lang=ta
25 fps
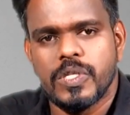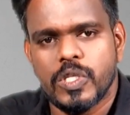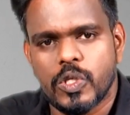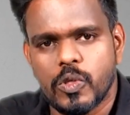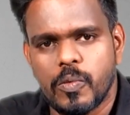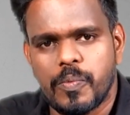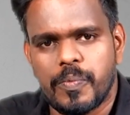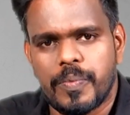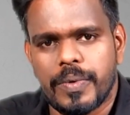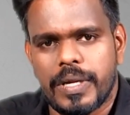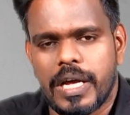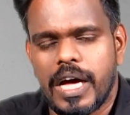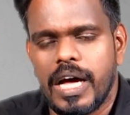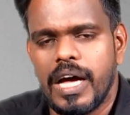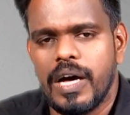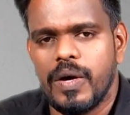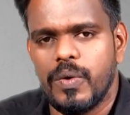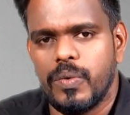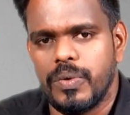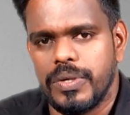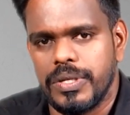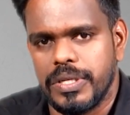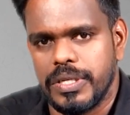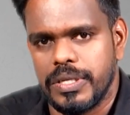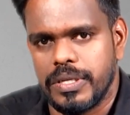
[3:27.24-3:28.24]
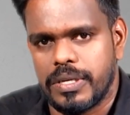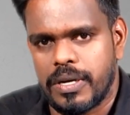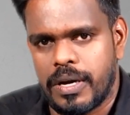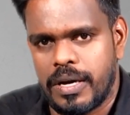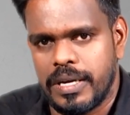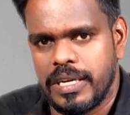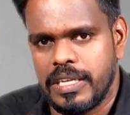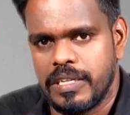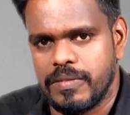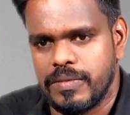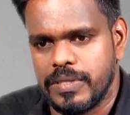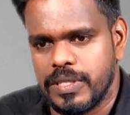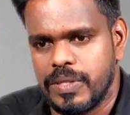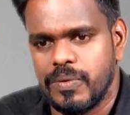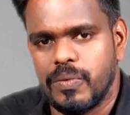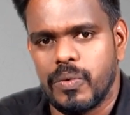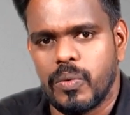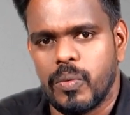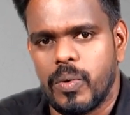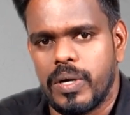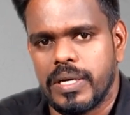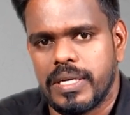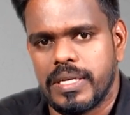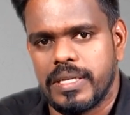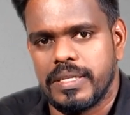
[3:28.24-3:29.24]
சூப்பராக ஒரு காயினை வந்து
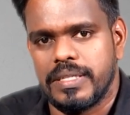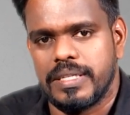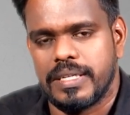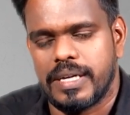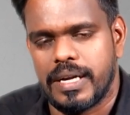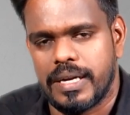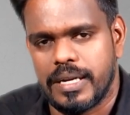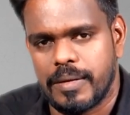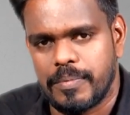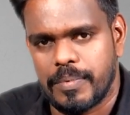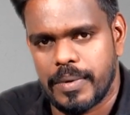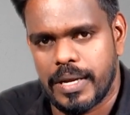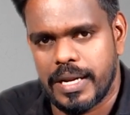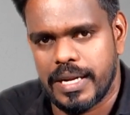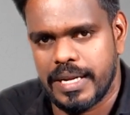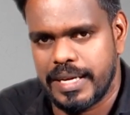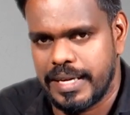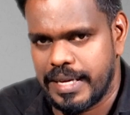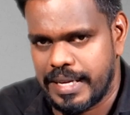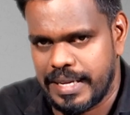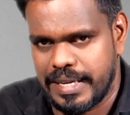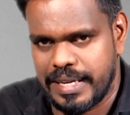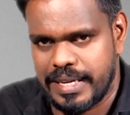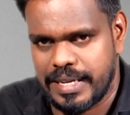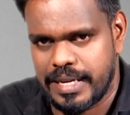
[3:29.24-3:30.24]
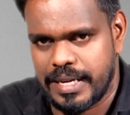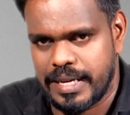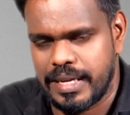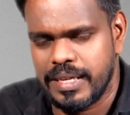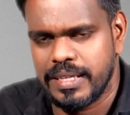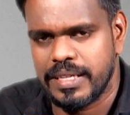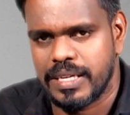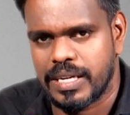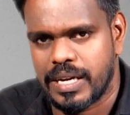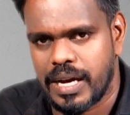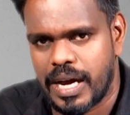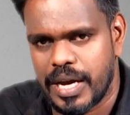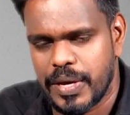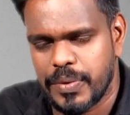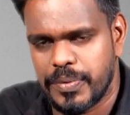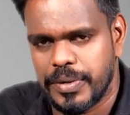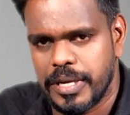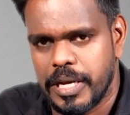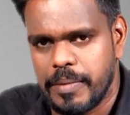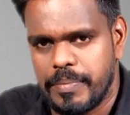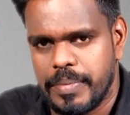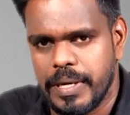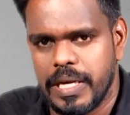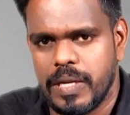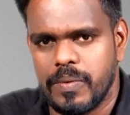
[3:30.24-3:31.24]
உருவாக்குறதுக்கான பிளான்லாம் இறங்கியிருக்காரு அந்த
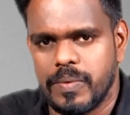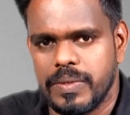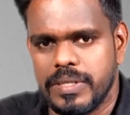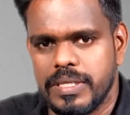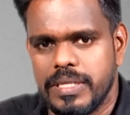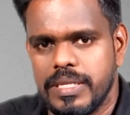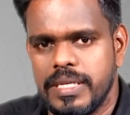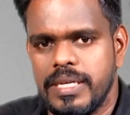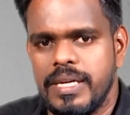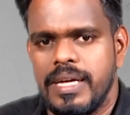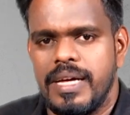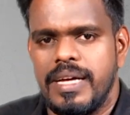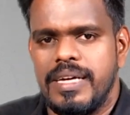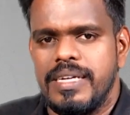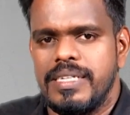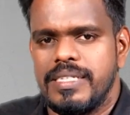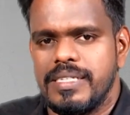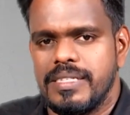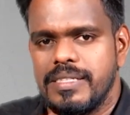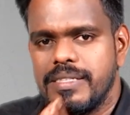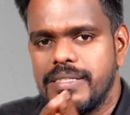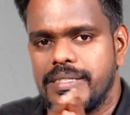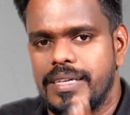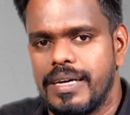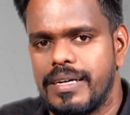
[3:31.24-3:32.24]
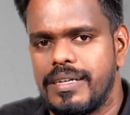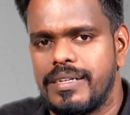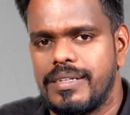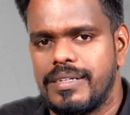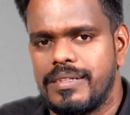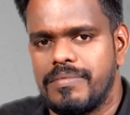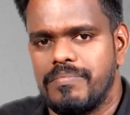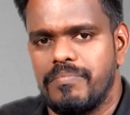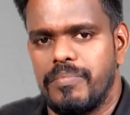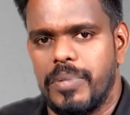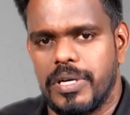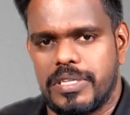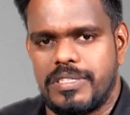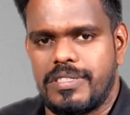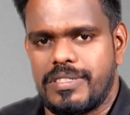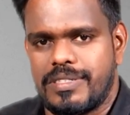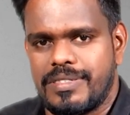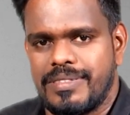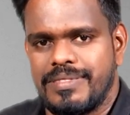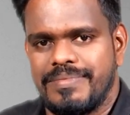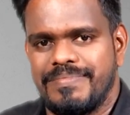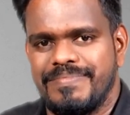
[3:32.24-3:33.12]
காயினுடைய பேர் வந்து ஜக் பக்ஸ்